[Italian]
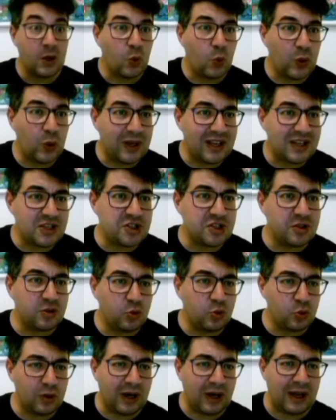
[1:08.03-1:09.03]
Quella
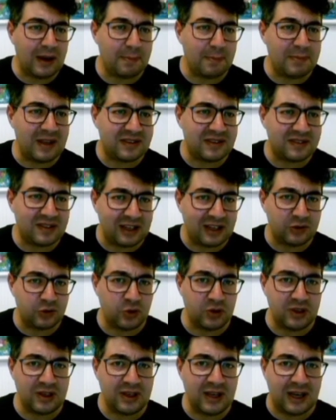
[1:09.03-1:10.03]
cintura mi ha tratto
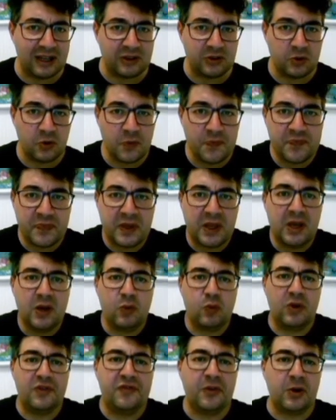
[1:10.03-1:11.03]
in inganno.
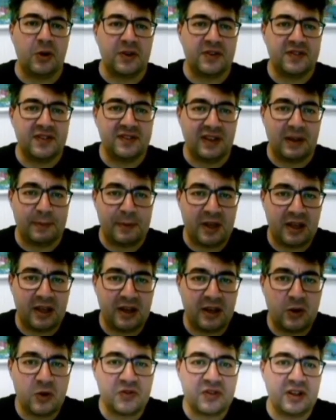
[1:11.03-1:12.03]
Vuoi forse
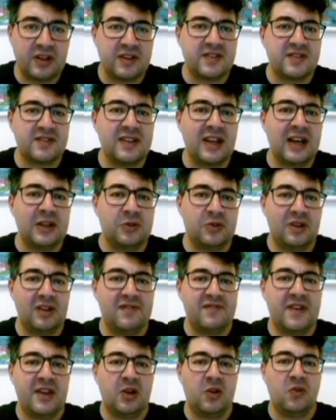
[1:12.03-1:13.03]
sapere cosa ne è stato
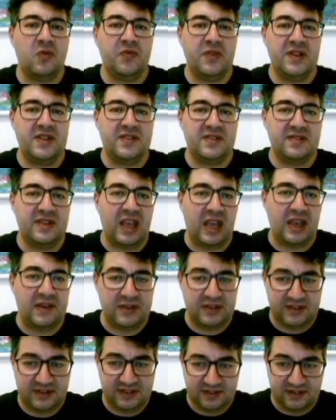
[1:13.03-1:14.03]
del vero Vince
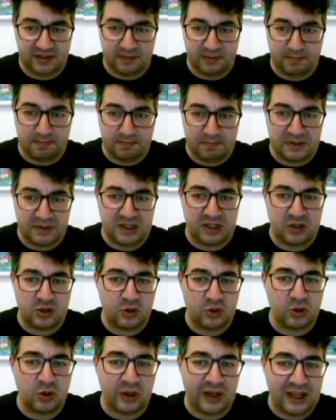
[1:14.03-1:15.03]
Davis,
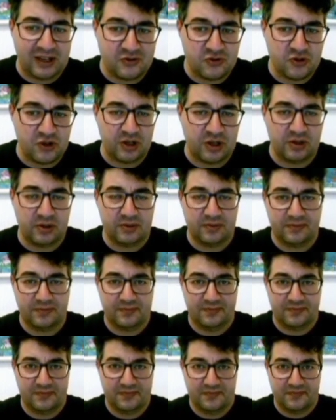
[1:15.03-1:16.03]
piccolo Ranger?
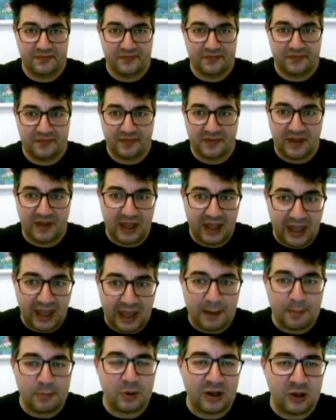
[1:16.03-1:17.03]

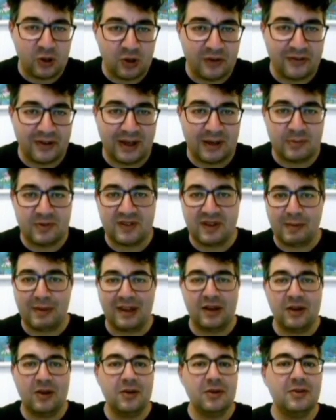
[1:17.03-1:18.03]
Eh, pure noi vorremmo
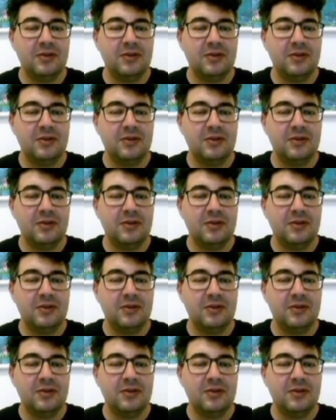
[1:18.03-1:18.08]
saperlo.